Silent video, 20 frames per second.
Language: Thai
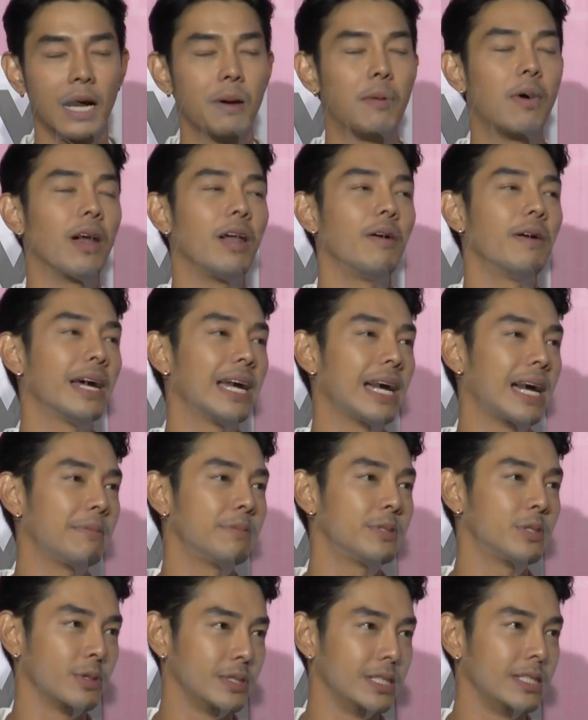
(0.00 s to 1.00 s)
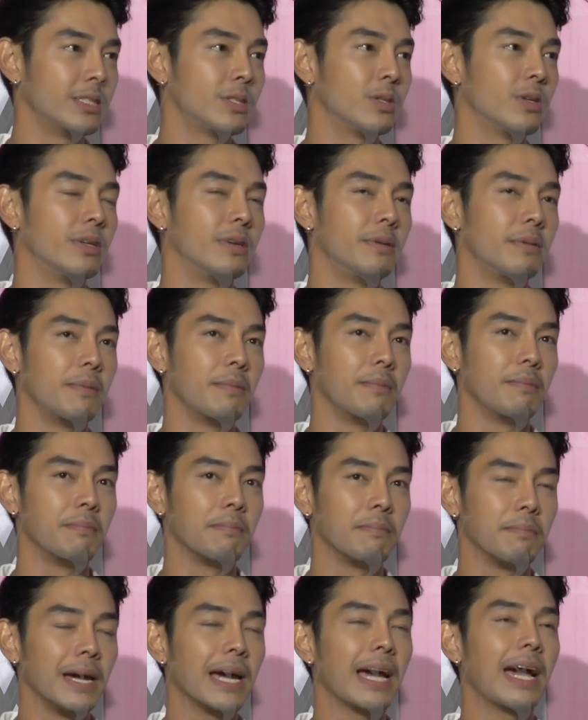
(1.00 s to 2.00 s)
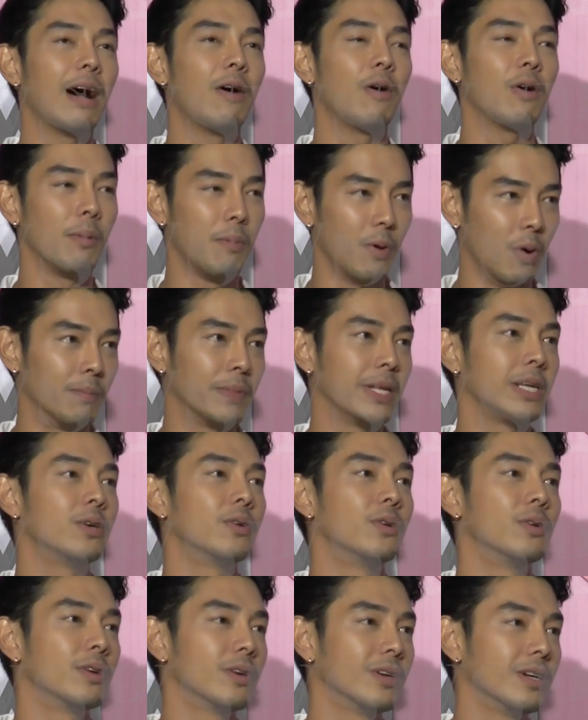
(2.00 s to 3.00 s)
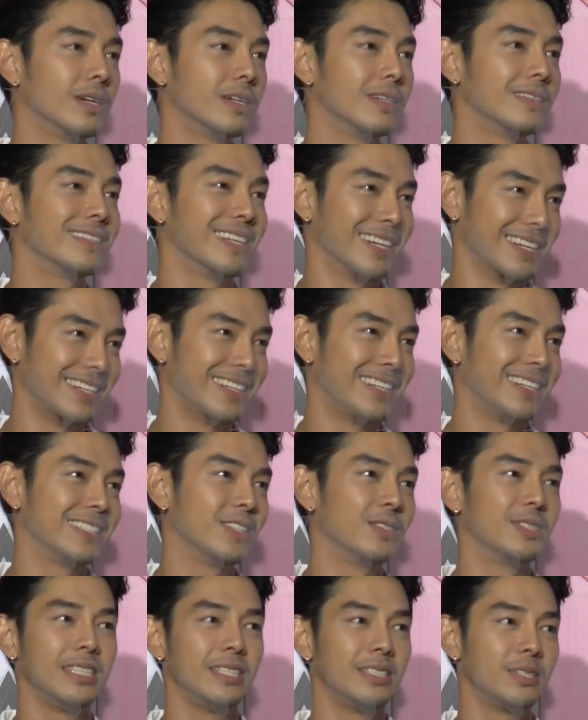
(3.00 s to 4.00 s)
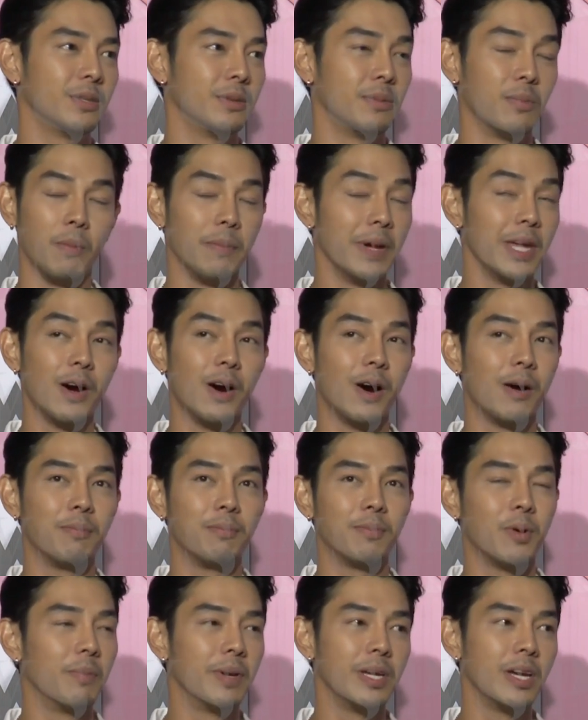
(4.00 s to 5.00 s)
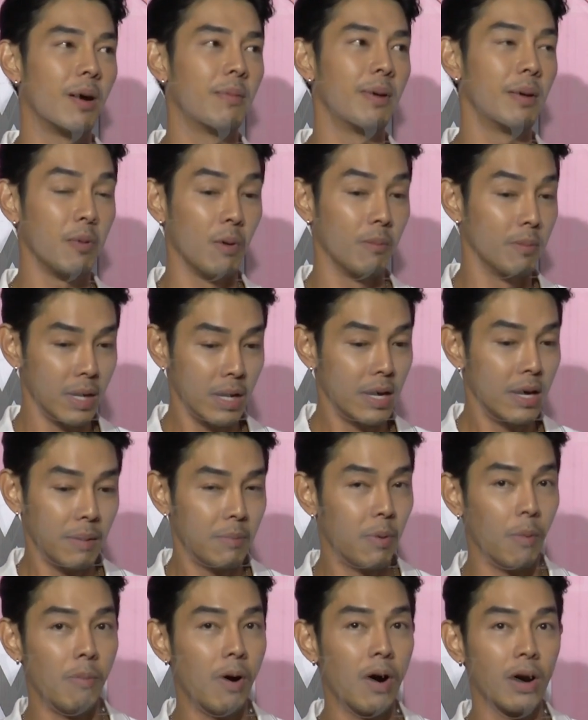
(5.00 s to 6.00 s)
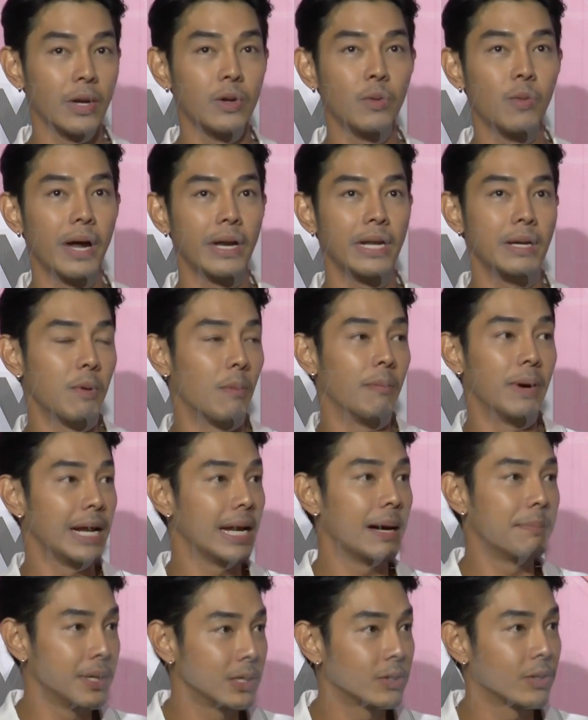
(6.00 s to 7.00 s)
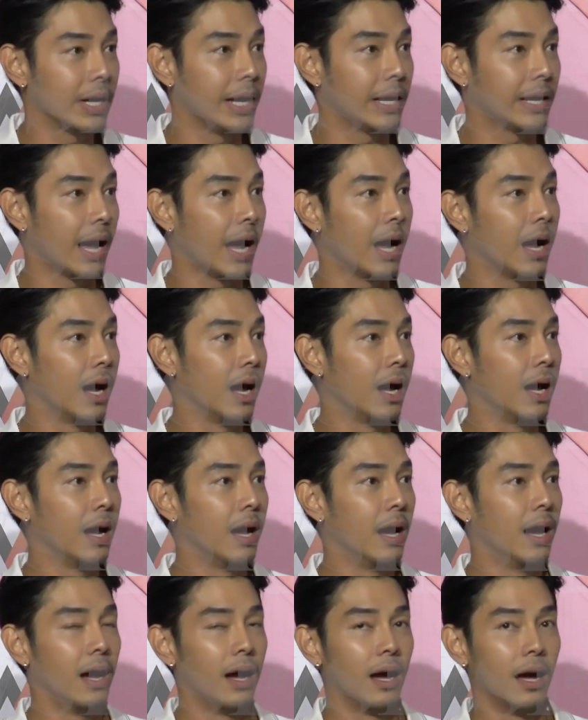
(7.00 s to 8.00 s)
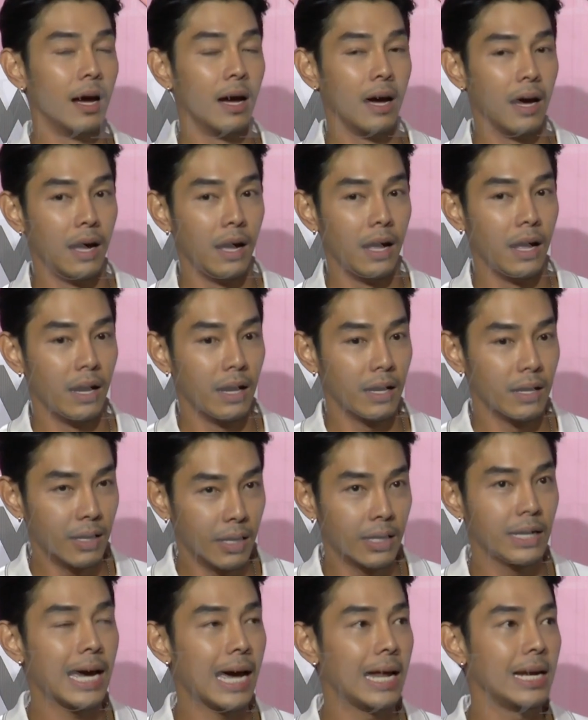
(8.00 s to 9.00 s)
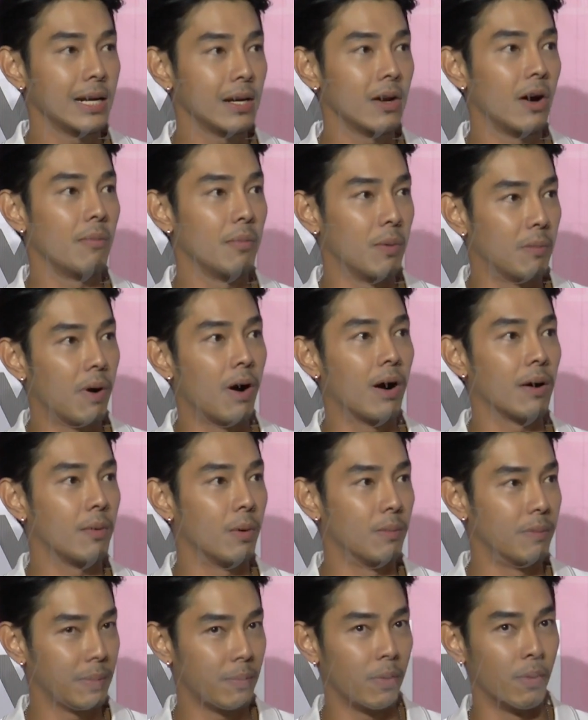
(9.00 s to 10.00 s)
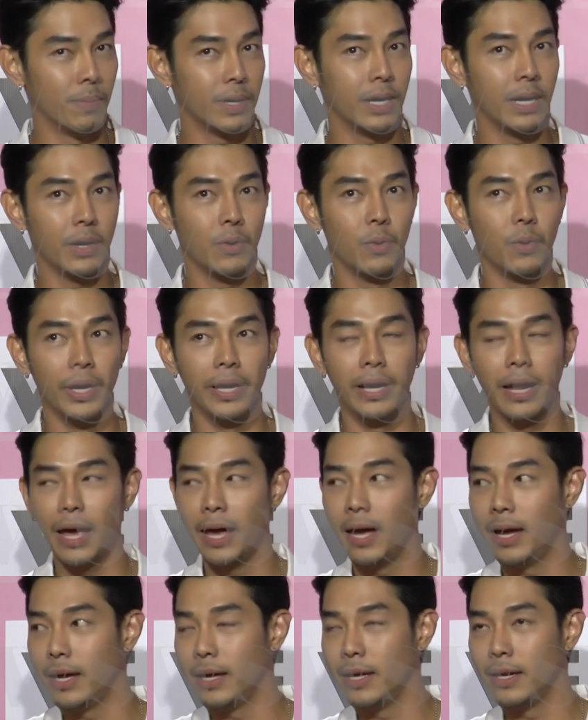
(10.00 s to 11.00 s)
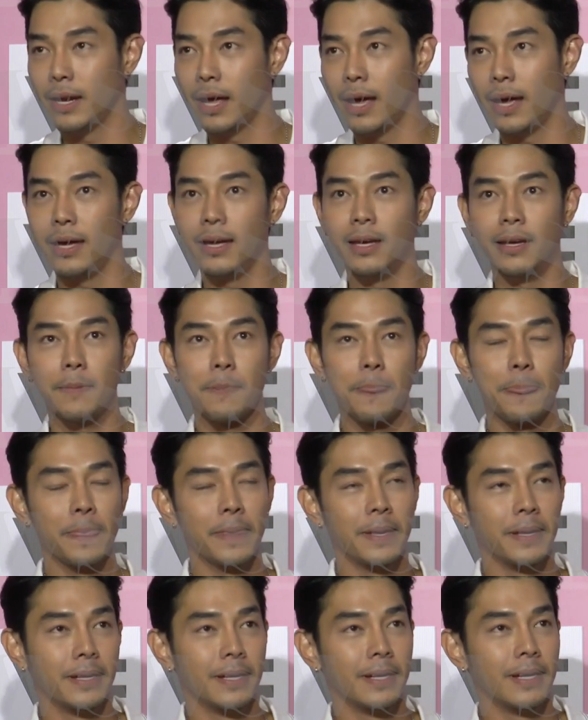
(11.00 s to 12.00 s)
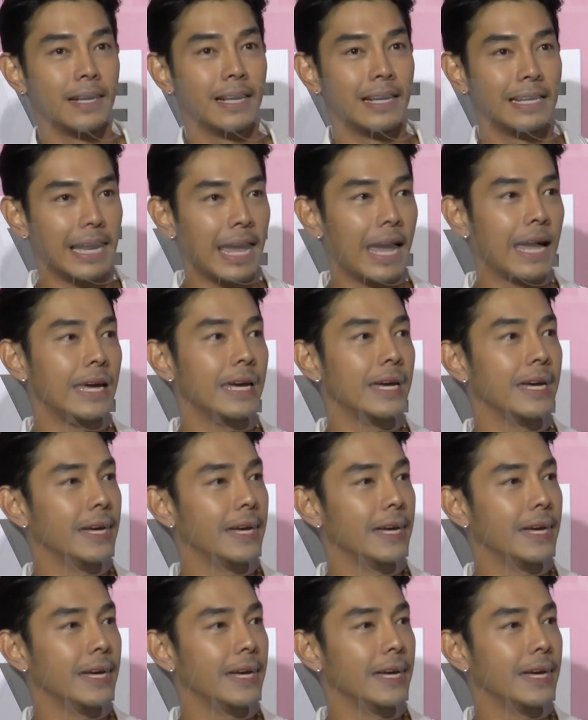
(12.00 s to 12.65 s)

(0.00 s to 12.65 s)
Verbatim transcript: ก็บอกแล้วไงครับ จุดสิ้นสุดไม่เขาก็ผมติดคุกจุดสิ้นสุด ผมไม่ยอมผมไม่ยอมแล้วผมผมบอกเลยทุกวันนี้ผมไม่ได้ทำเพื่อตัวเองนะ เงินค่าเรียกร้องผมบอกผมผมเคยคุยในในใน